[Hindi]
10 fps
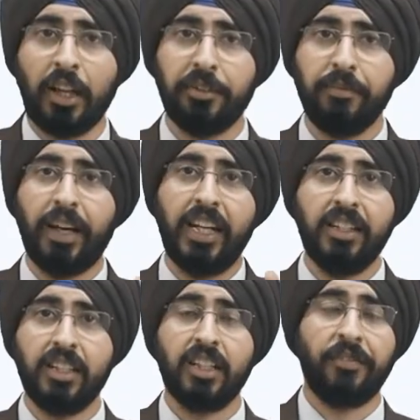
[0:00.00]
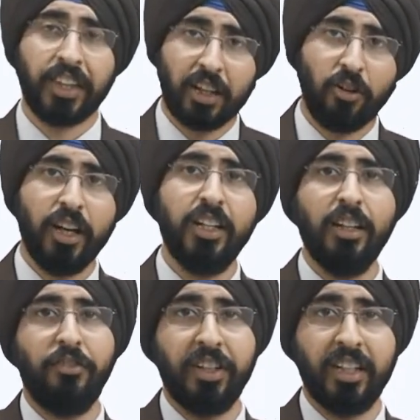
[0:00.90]
सबसे पहली चीज़
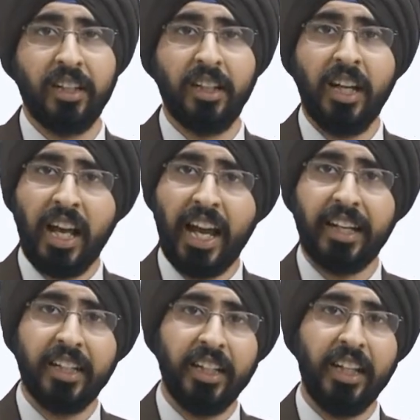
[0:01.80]
रॉयल्टी फ़ी एंड